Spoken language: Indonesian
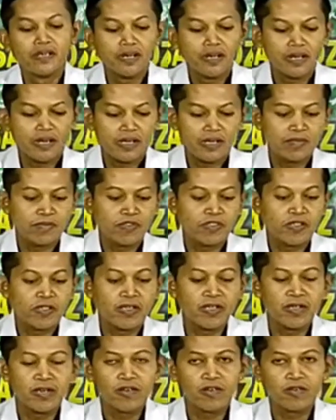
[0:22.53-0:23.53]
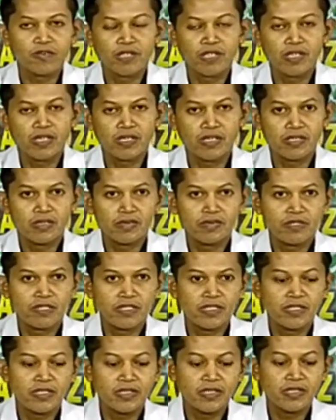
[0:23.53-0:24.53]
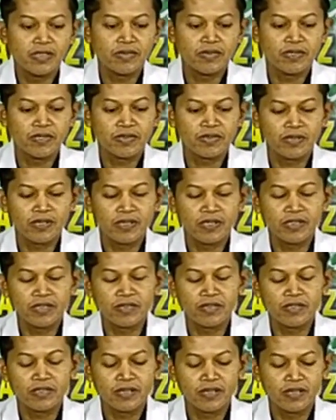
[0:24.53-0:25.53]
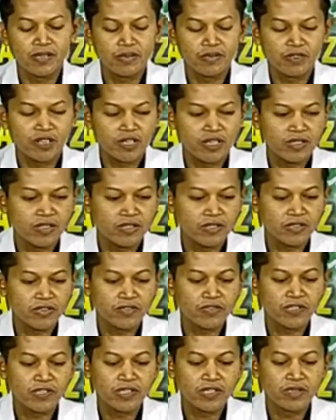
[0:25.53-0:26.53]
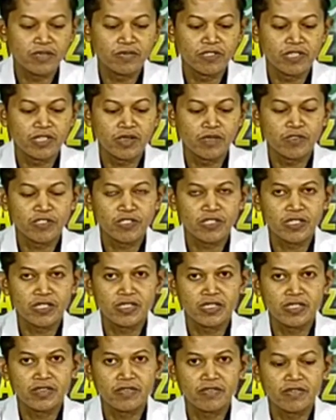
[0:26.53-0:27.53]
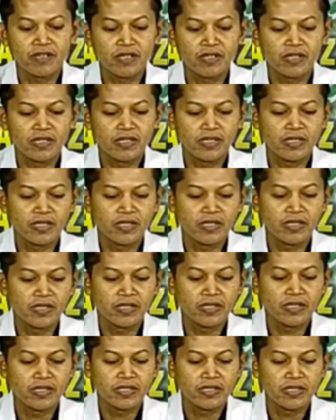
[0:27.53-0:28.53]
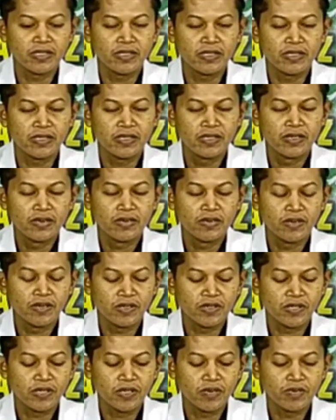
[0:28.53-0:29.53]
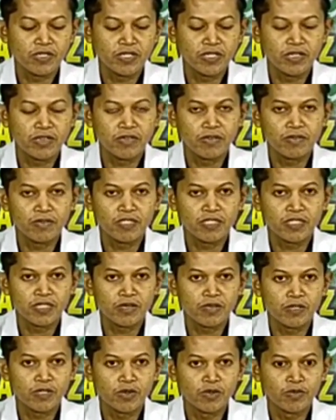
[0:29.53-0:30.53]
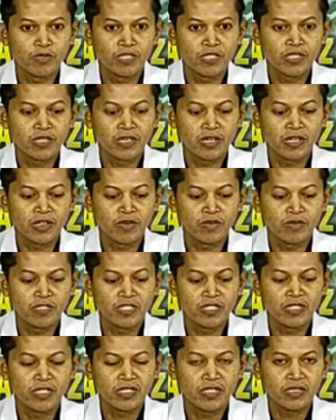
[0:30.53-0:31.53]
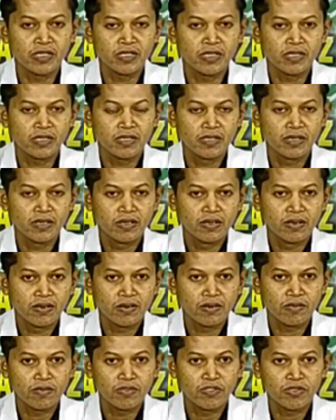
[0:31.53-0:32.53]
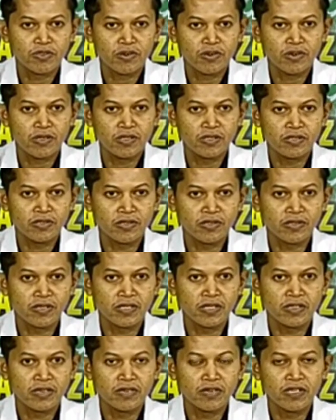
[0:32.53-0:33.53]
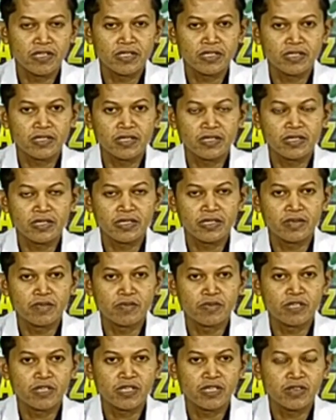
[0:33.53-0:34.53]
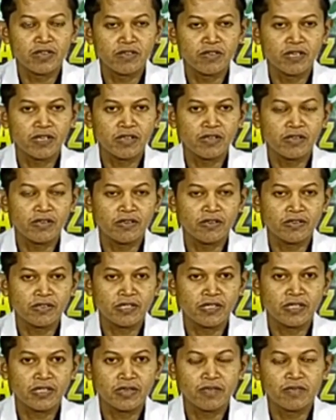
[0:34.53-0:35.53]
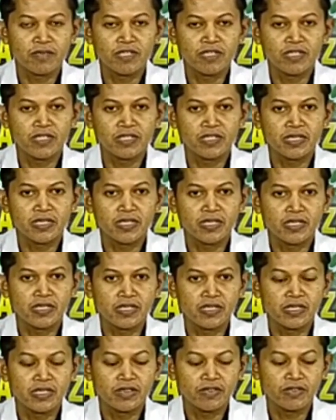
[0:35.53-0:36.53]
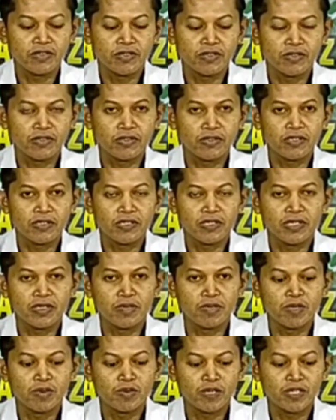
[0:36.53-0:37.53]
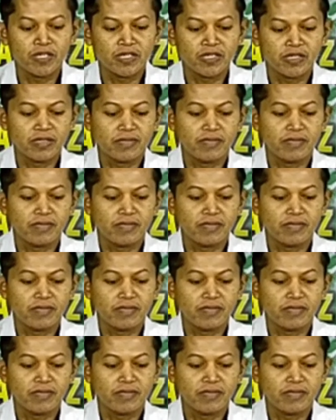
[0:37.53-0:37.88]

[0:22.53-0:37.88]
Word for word: Alhamdulillah rabbil alamin wassalatu wassalamu ala asyrafil al mursalin wa ala alihi wa ashabihi wa man tabi'um bi ihsan ila Rabbi surah li sadri wa yassir li amri wa ahlil uqtatan min lisani yafqahu qawli amma ba'd.